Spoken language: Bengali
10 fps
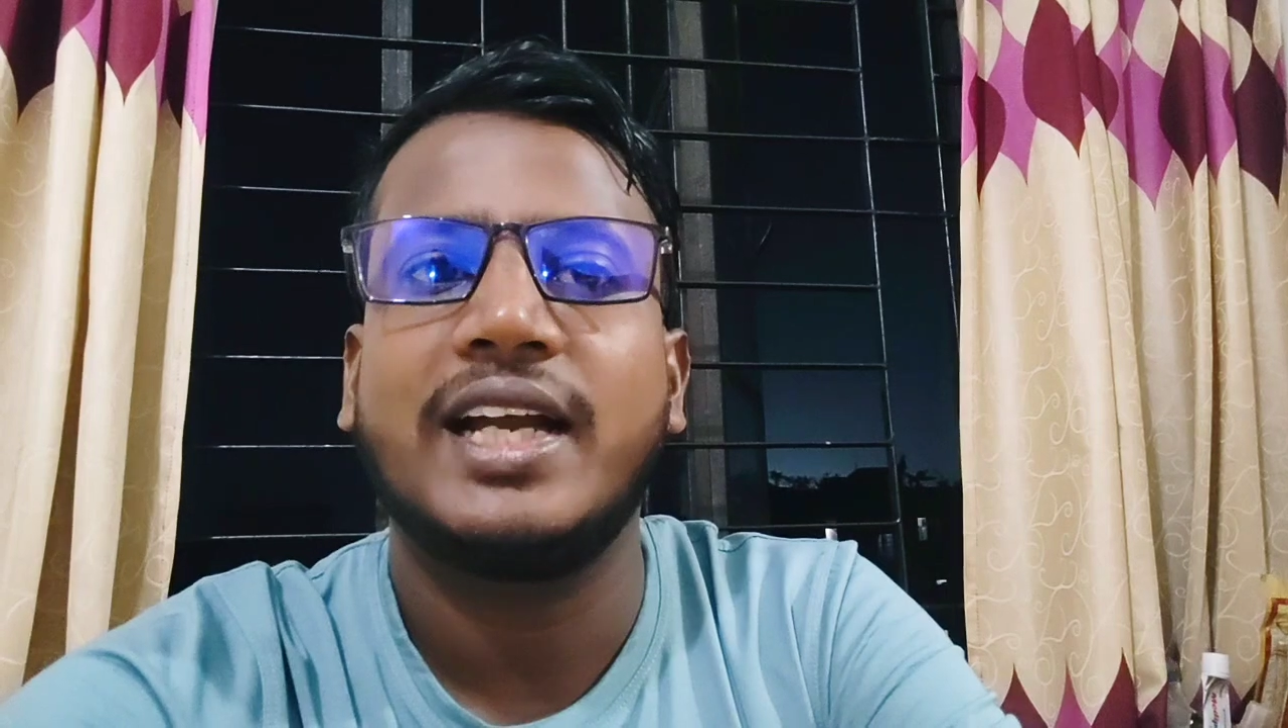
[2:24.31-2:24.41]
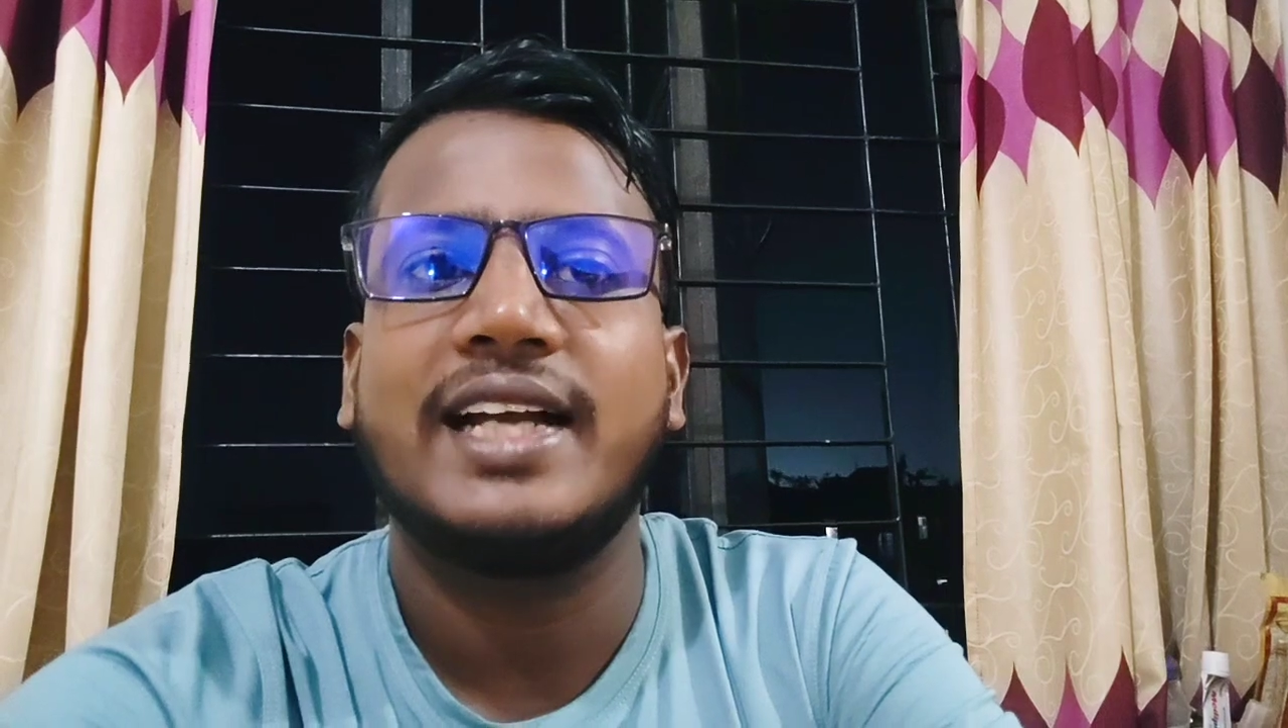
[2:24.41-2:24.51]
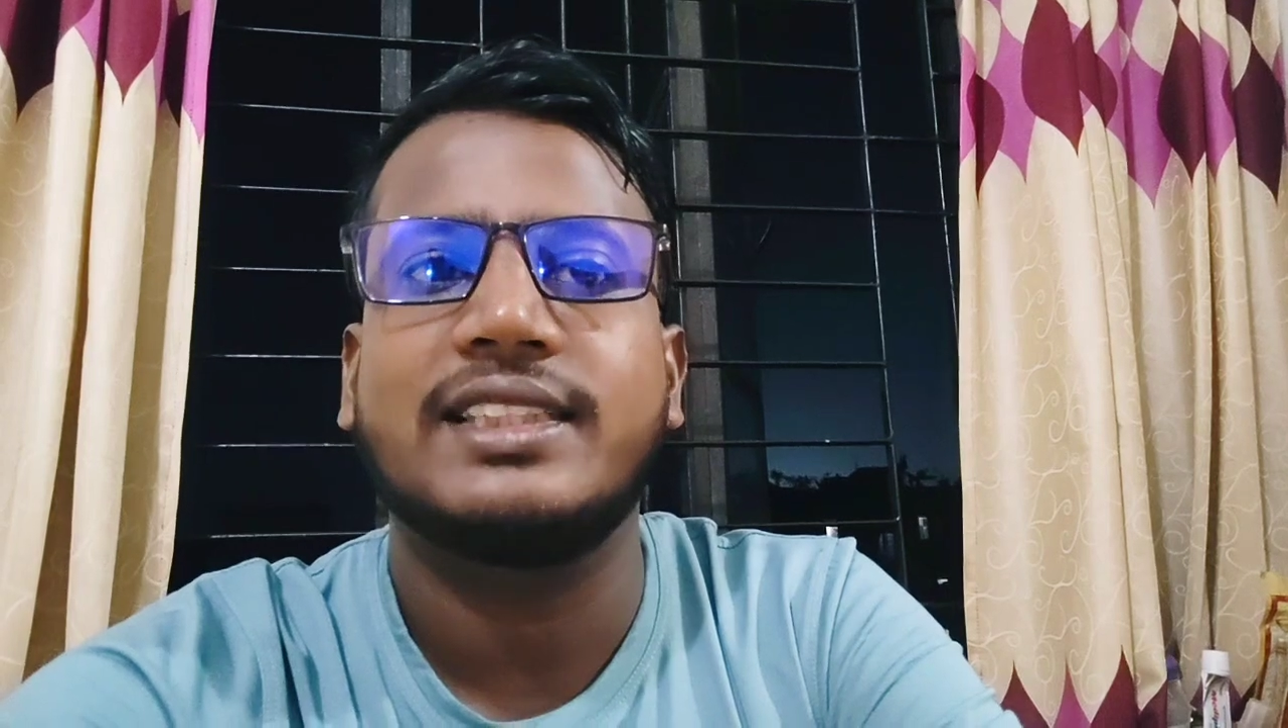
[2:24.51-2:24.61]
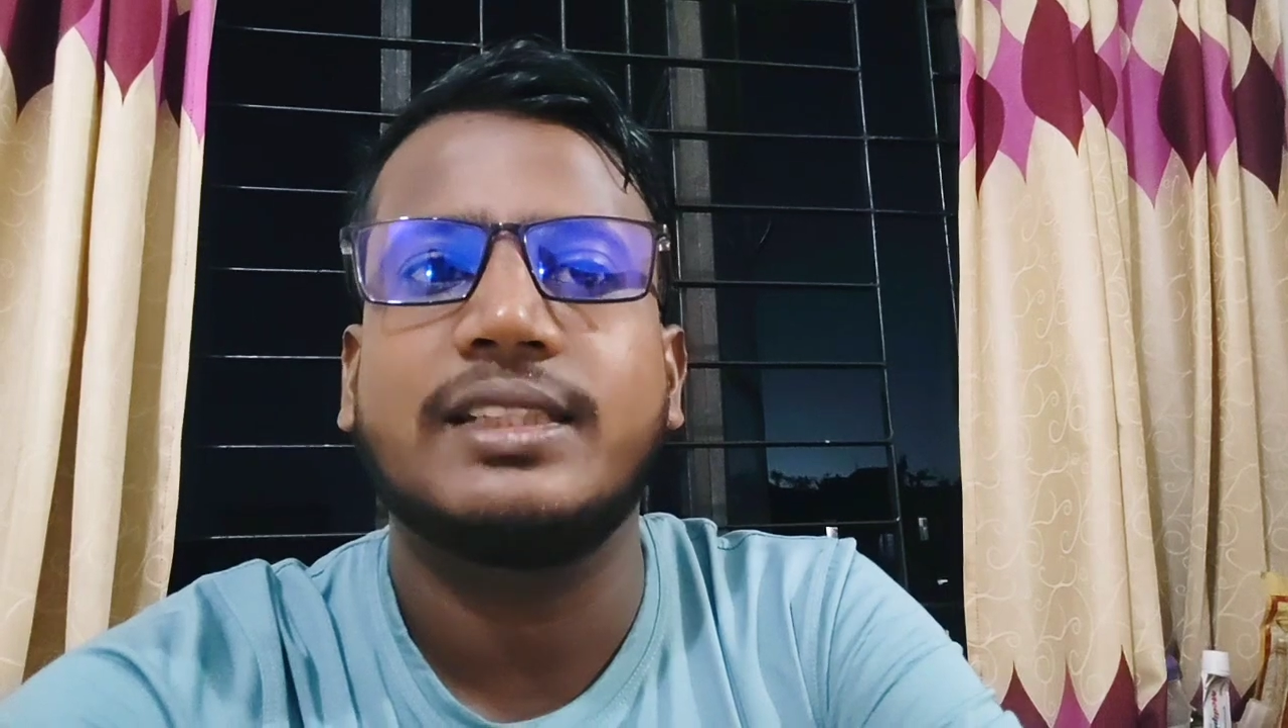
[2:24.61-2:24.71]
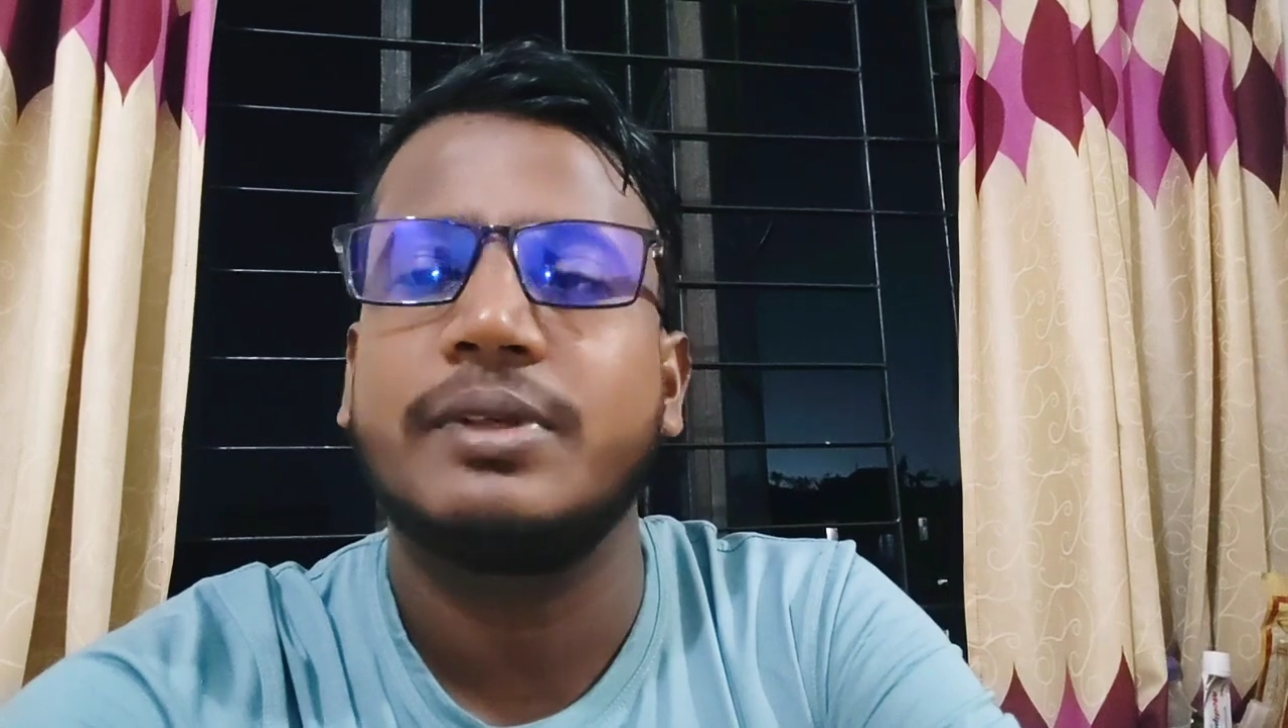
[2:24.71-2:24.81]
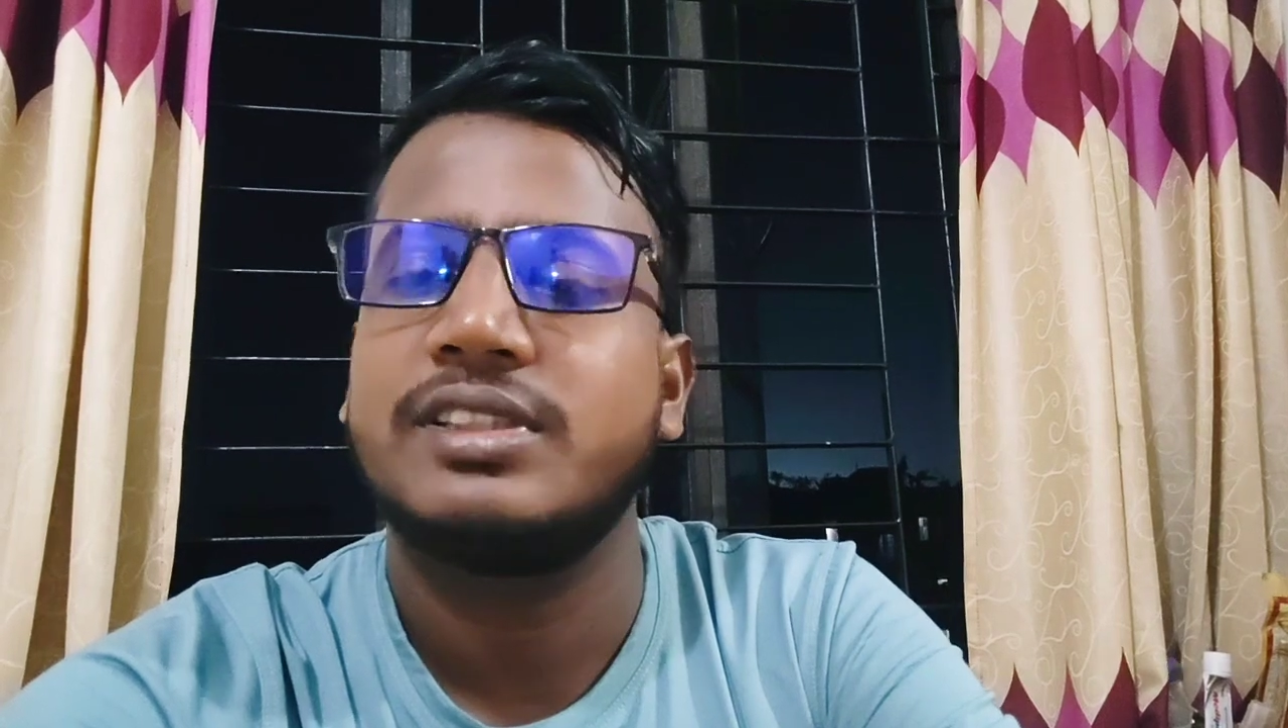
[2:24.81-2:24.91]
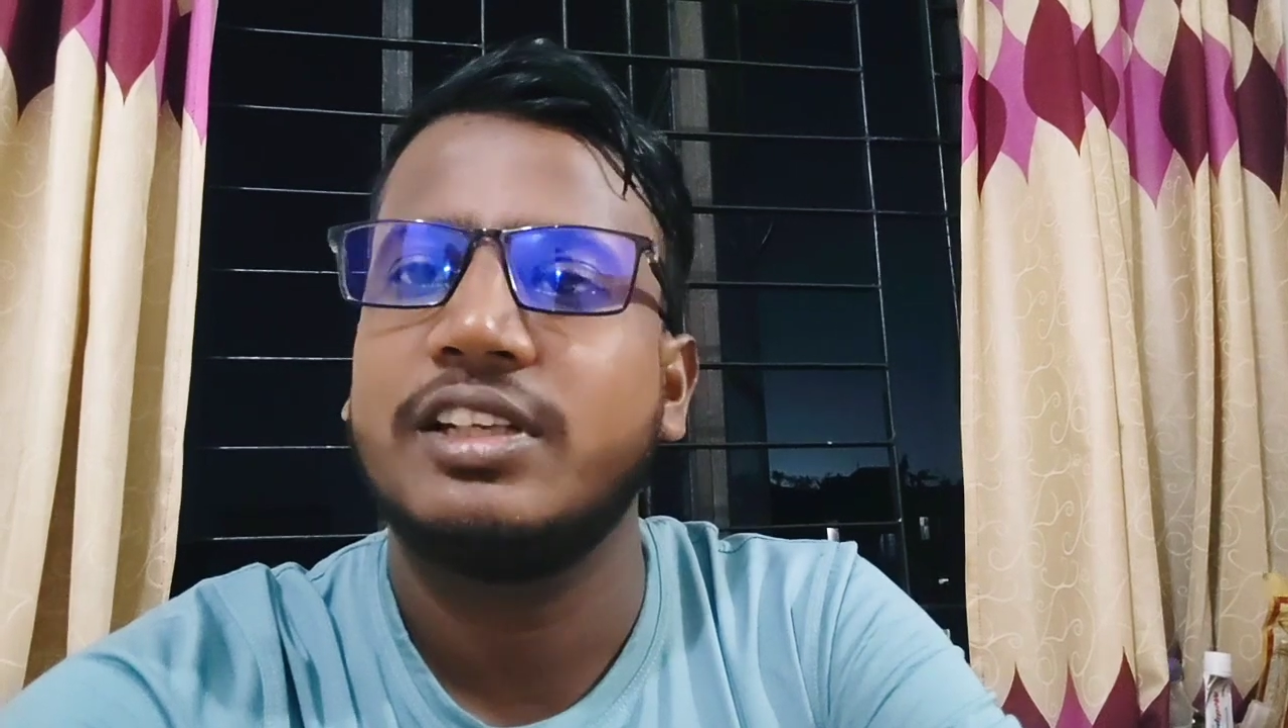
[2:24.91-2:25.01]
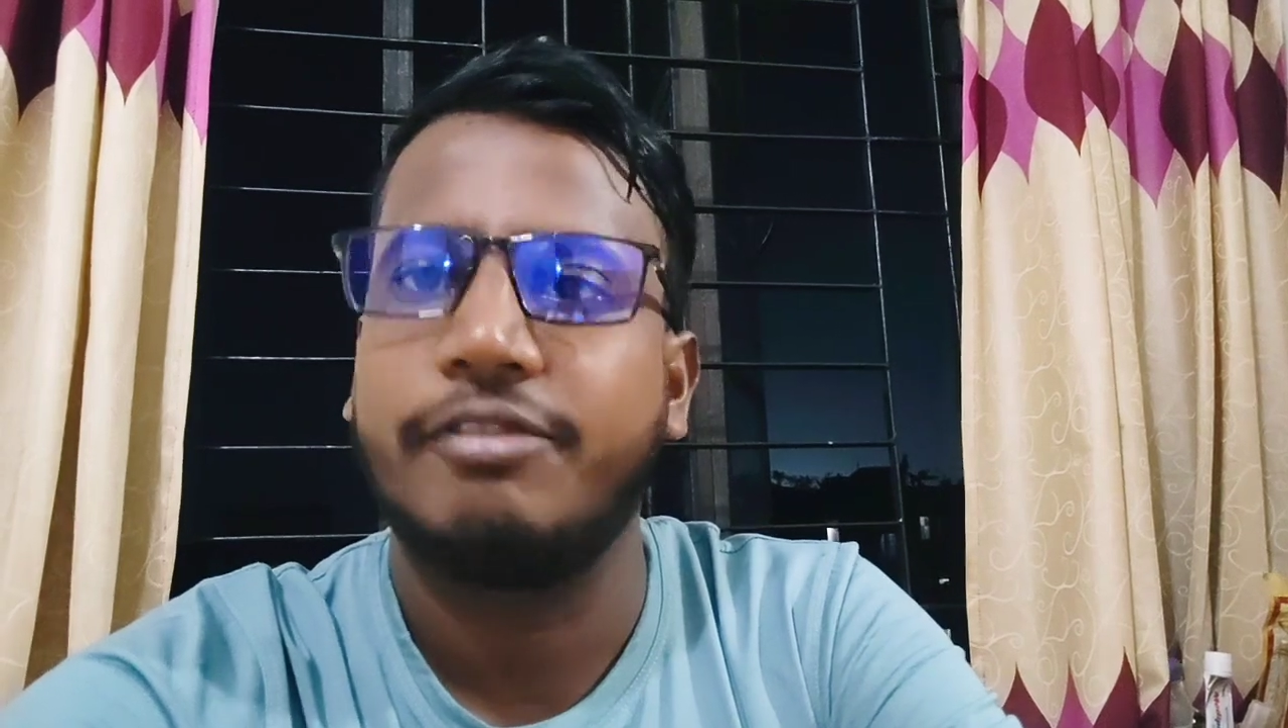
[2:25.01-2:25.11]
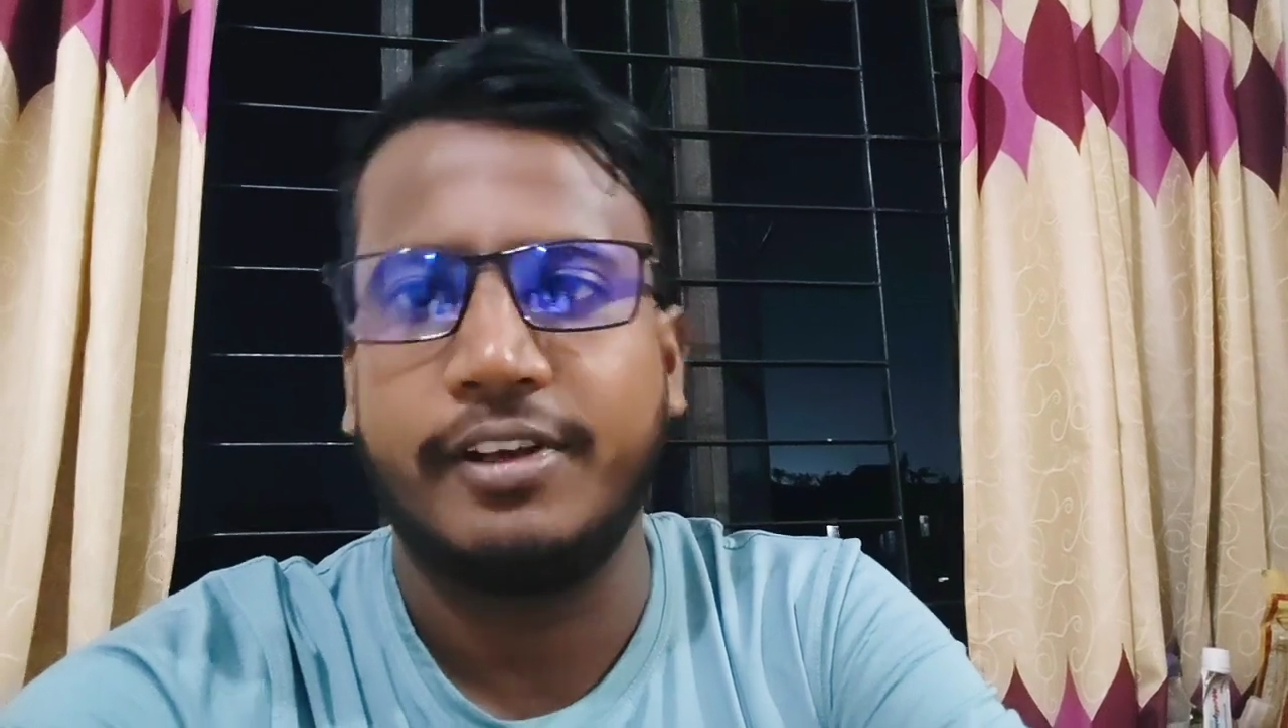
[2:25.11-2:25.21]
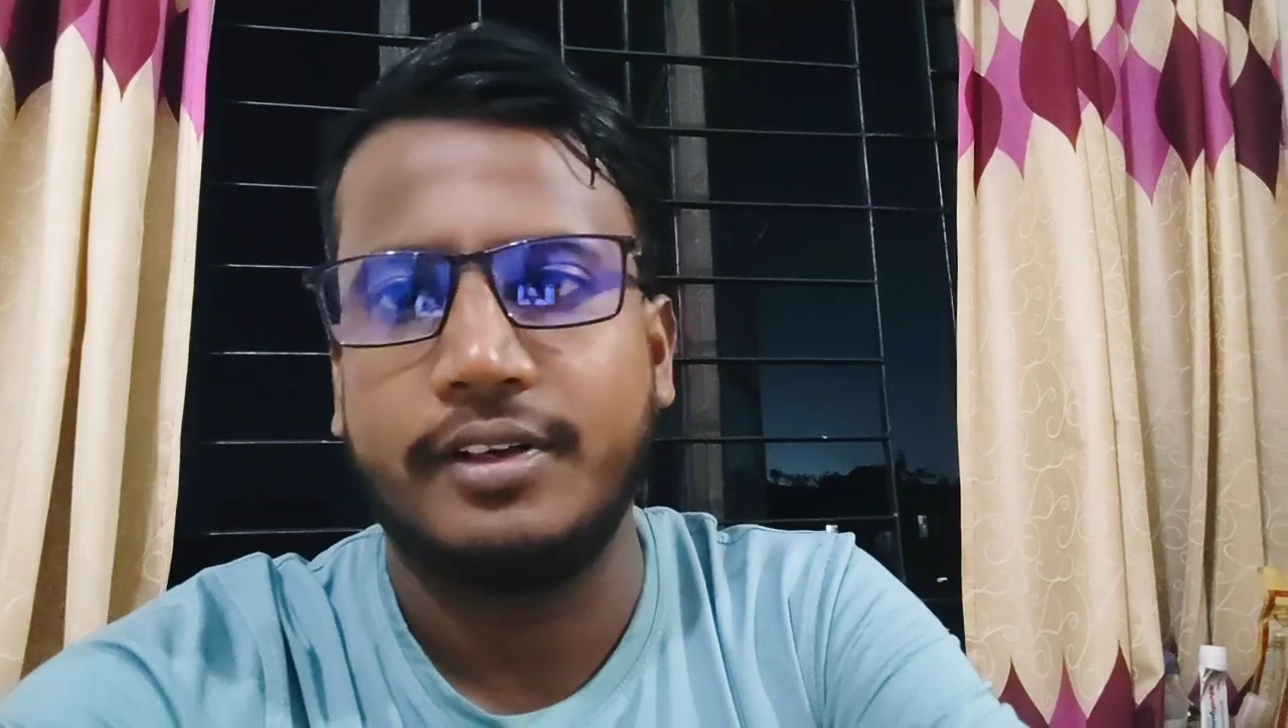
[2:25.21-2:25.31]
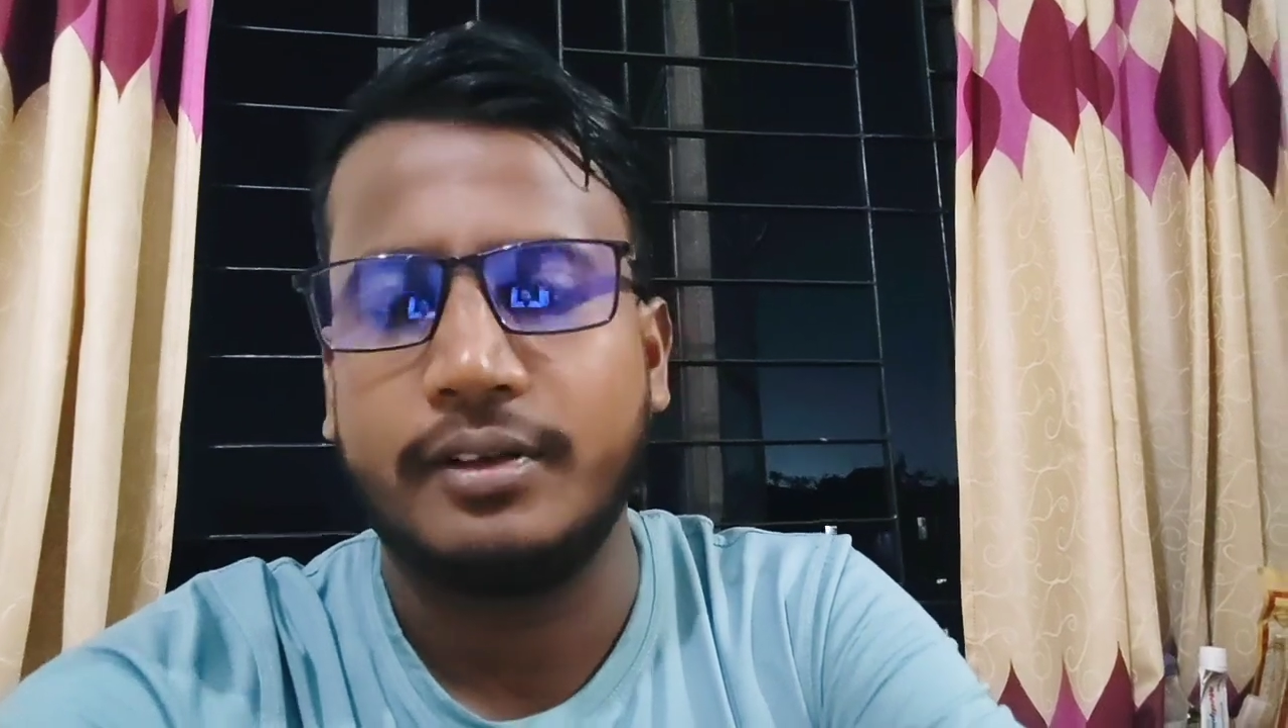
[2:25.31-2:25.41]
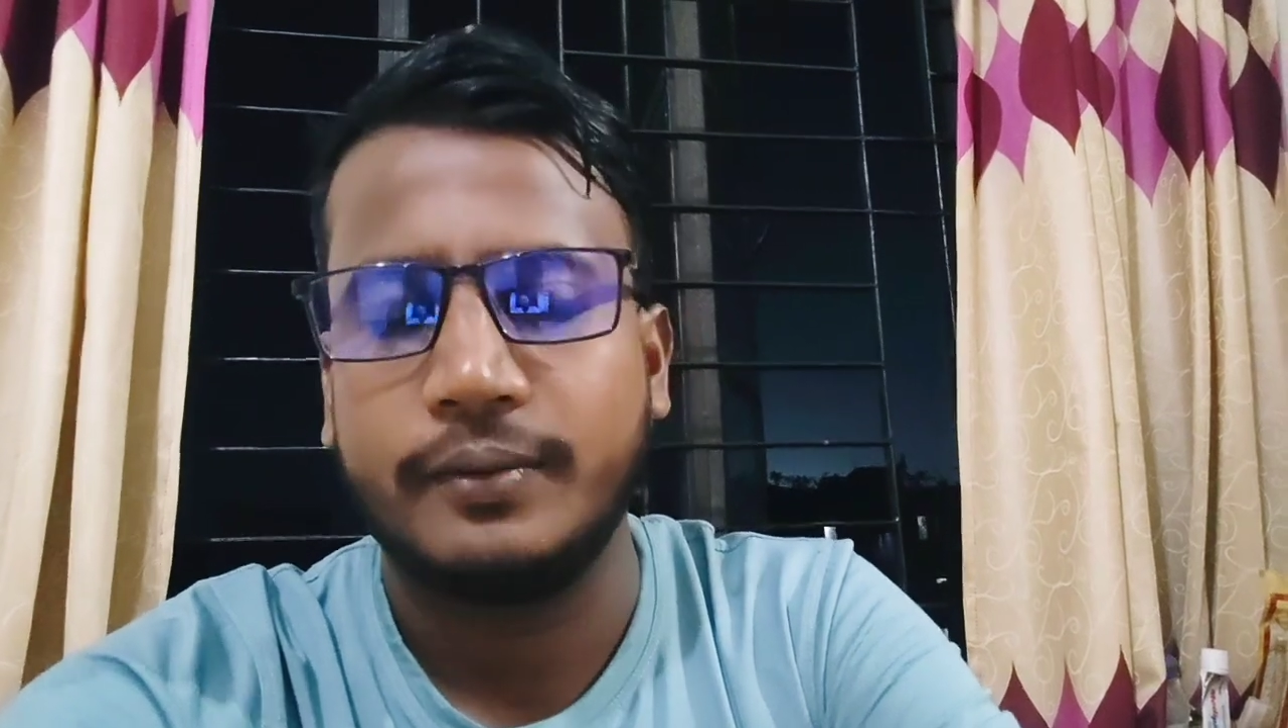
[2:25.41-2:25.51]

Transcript: আশি পার্সেন্ট ফিট